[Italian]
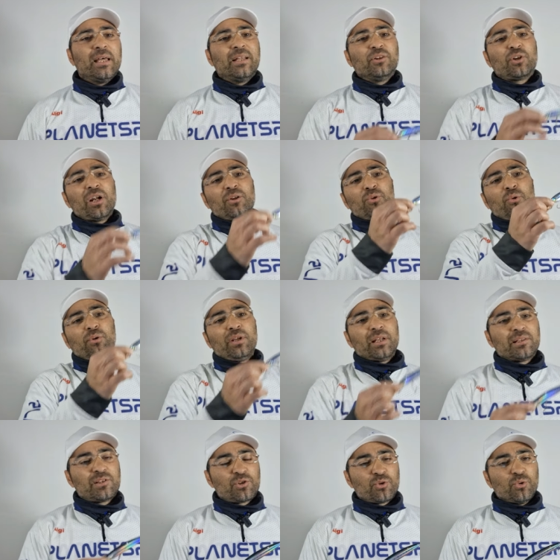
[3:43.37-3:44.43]
entrando in
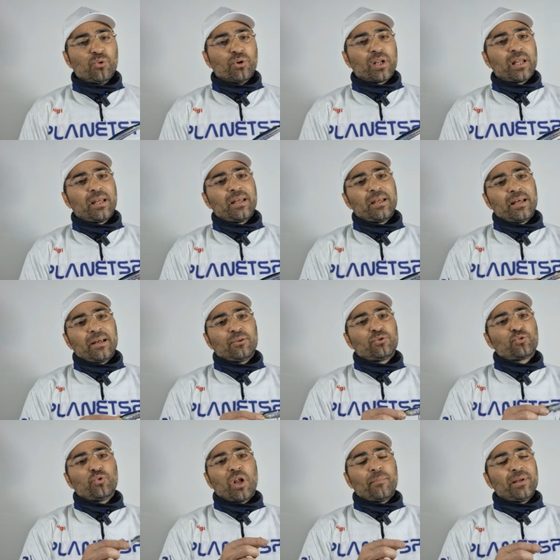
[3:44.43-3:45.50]
azione eh,
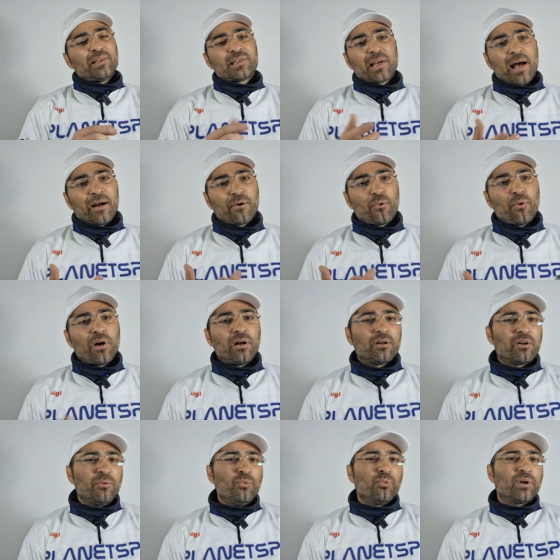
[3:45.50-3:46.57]
sulla mezz'acqua
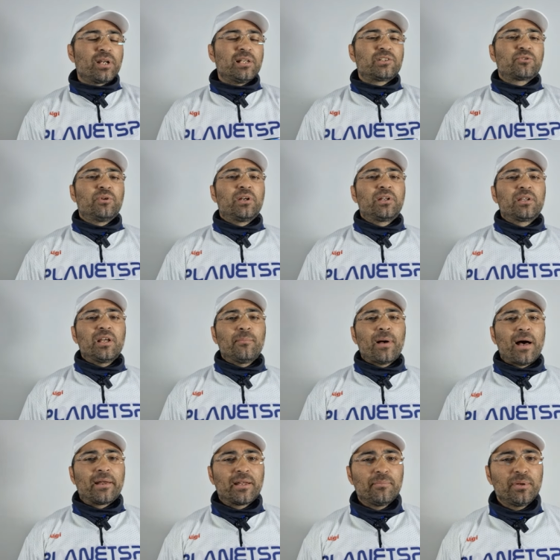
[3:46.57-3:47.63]
comunque riescono a
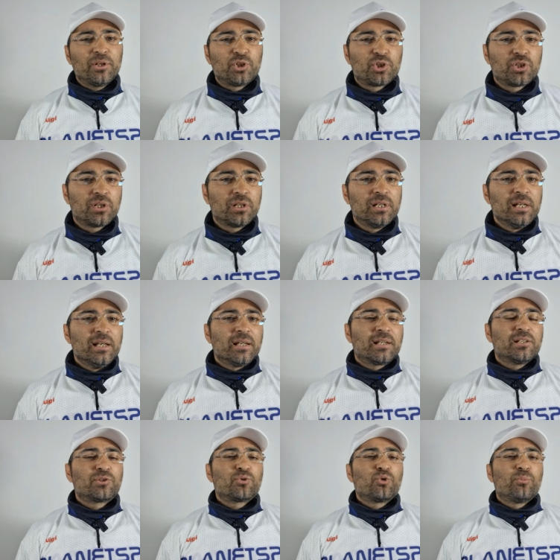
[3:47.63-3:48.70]
richiamare i pesci
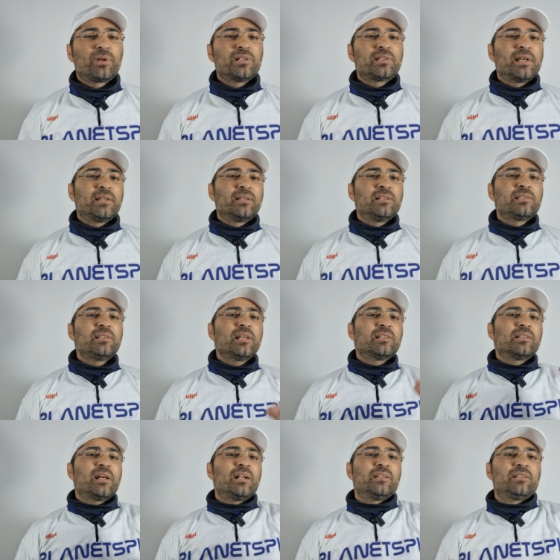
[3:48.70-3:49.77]
che sono presenti
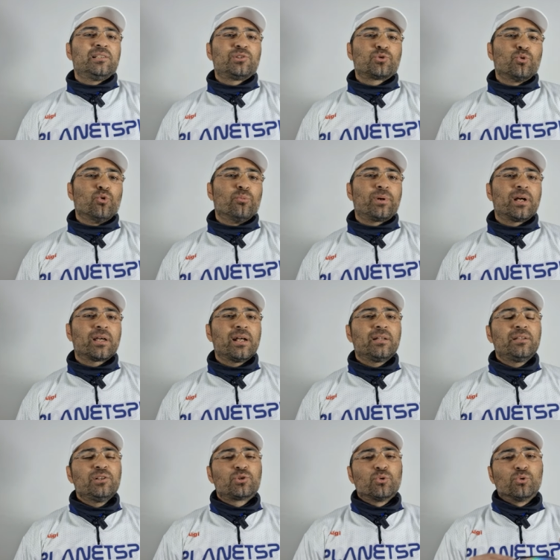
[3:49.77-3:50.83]
sia al di sopra che al
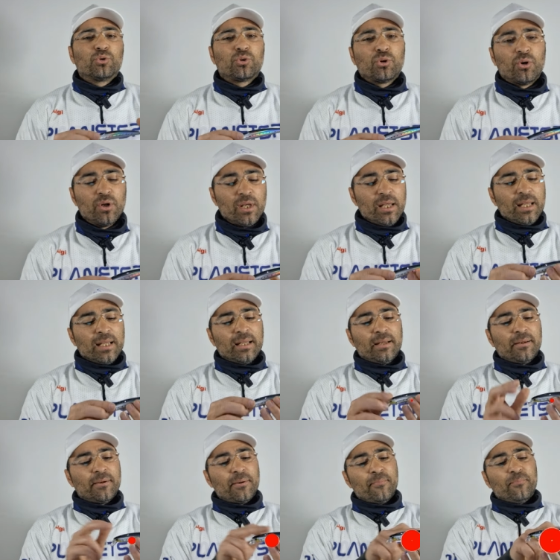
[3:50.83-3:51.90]
di sotto
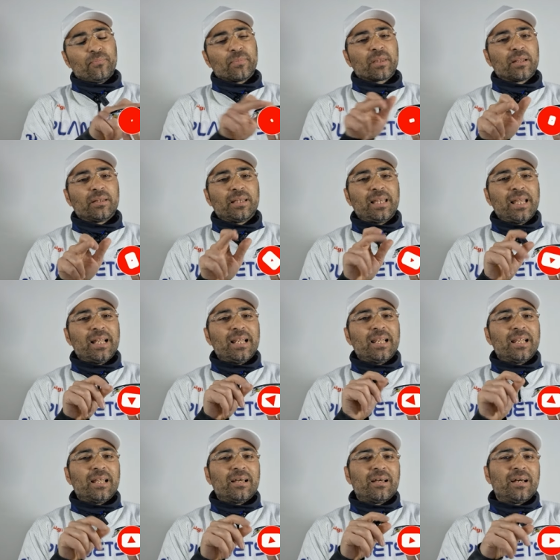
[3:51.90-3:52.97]
ehm,
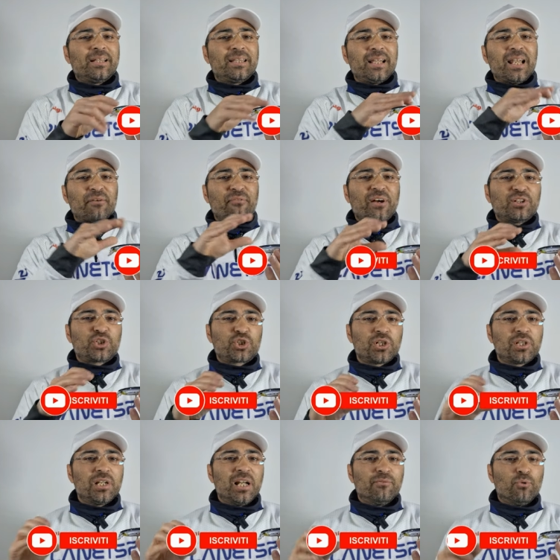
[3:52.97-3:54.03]
del, della fascia
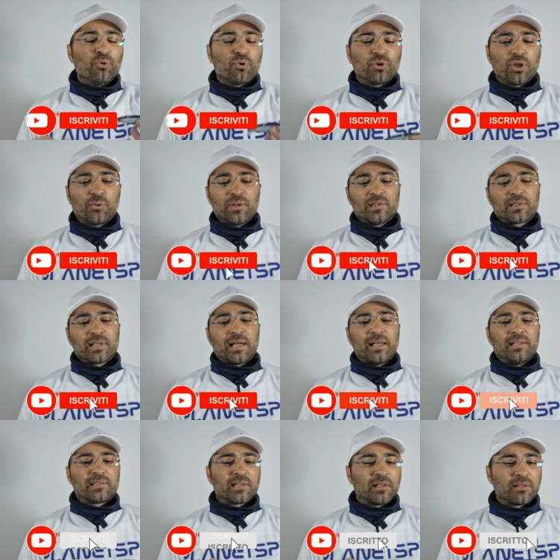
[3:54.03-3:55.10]
di lavoro di questa
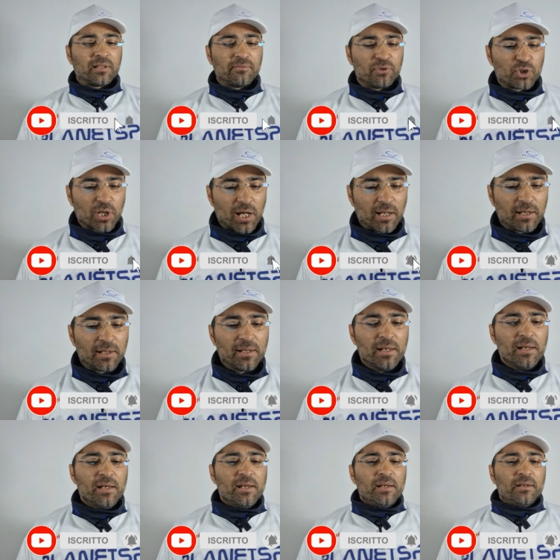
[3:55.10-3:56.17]
esca artificiale.
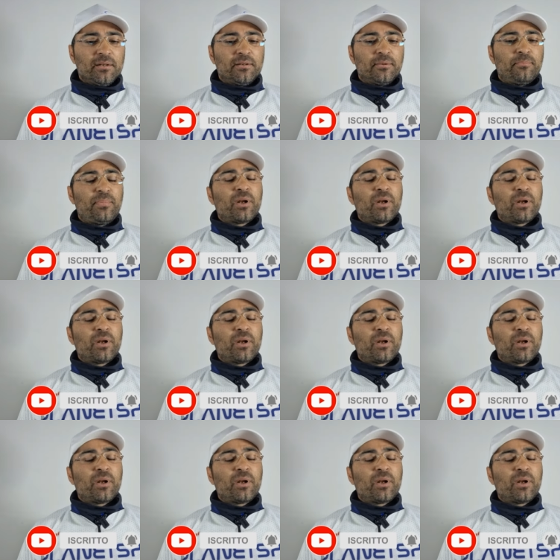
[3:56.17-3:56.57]
Eh,